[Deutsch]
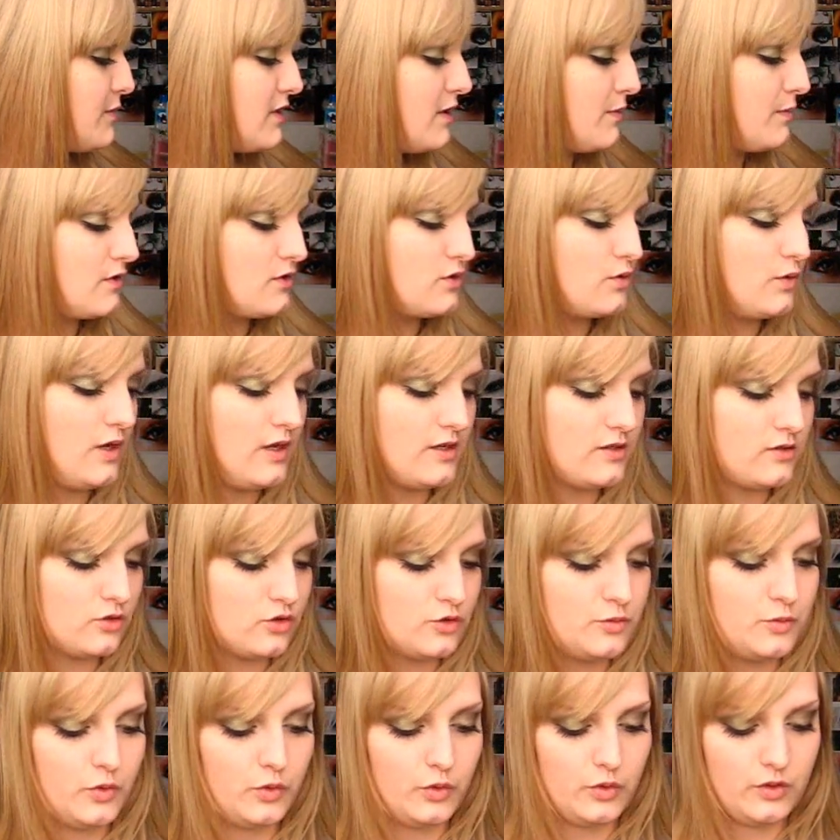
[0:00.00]
Ich habe das zuerst
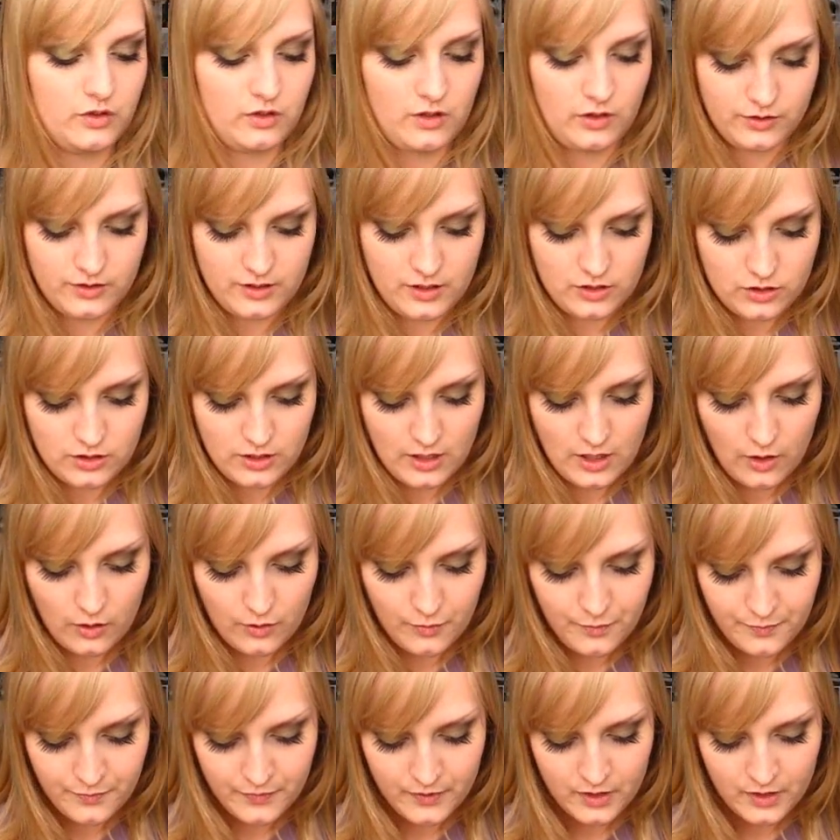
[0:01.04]
gesprüht, auch sehr schlau.